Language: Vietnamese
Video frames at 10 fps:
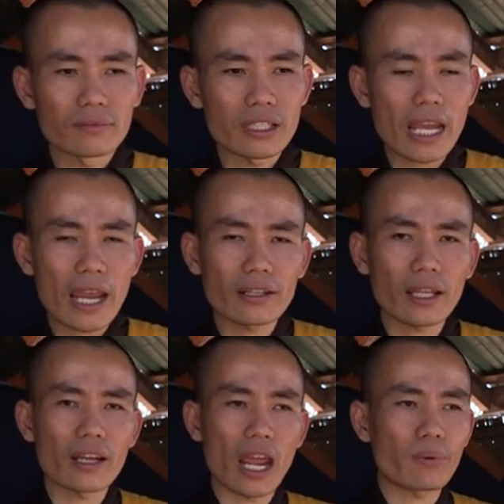xe người
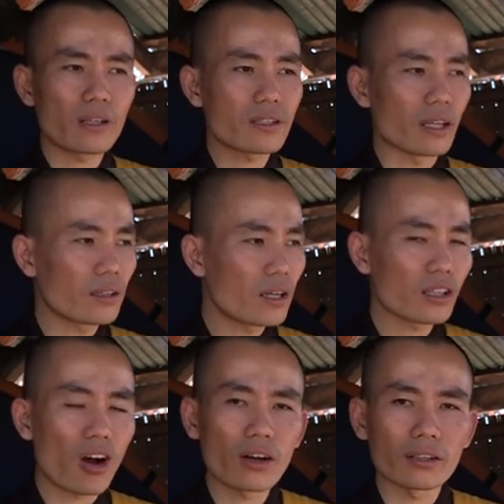ta đẹp hơn xịn
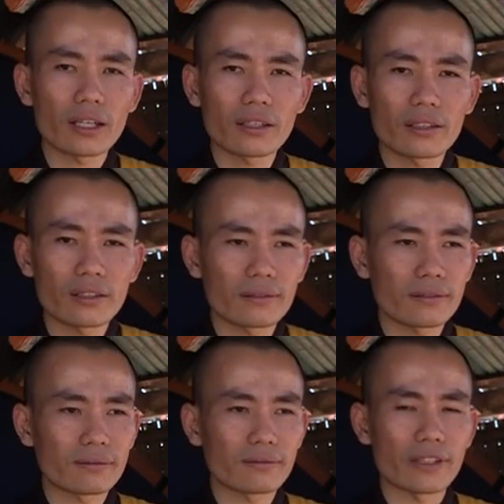hơn con người ta ừ,
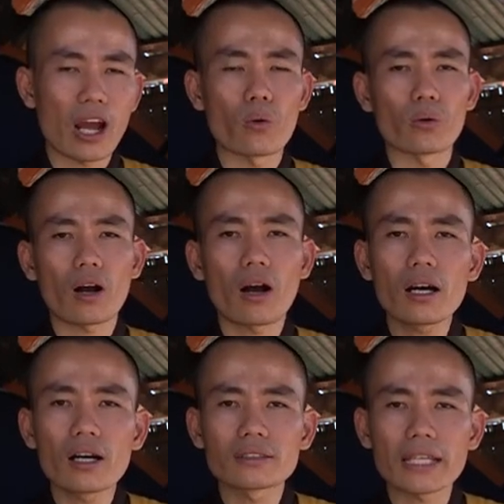giàu có
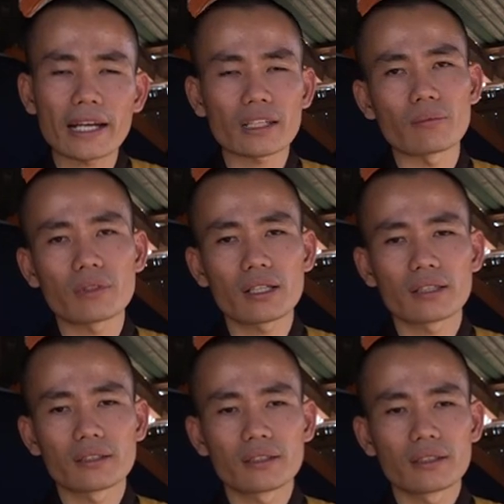hơn sang trọng hơn
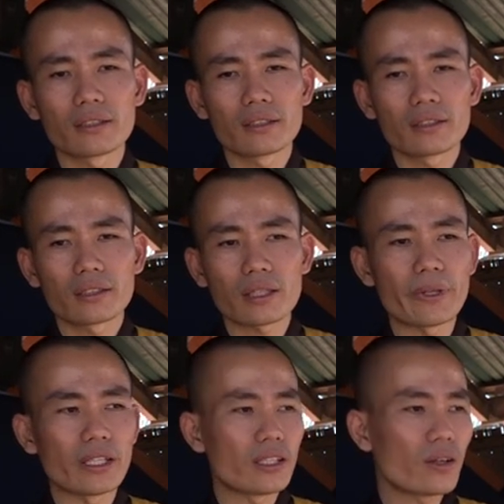cái
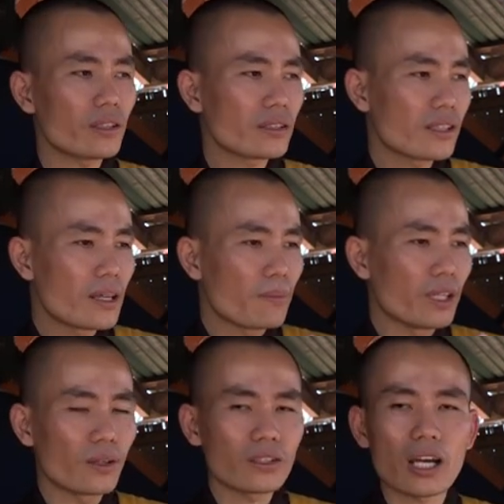mình đi nói mình
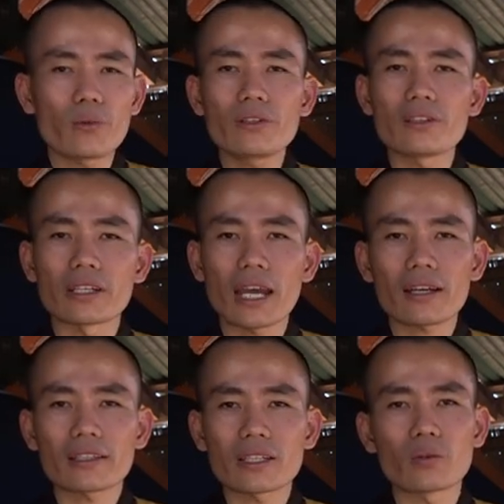đi nói xấu với người
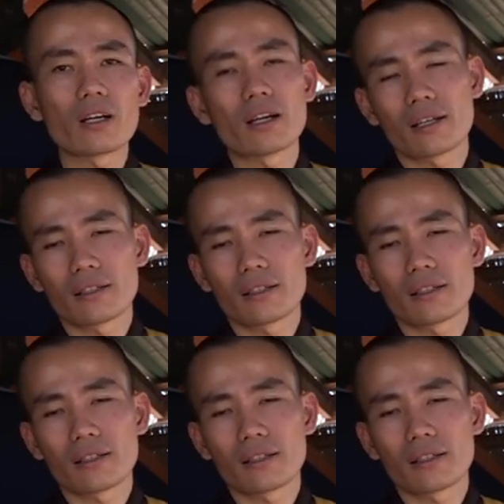khác sau lưng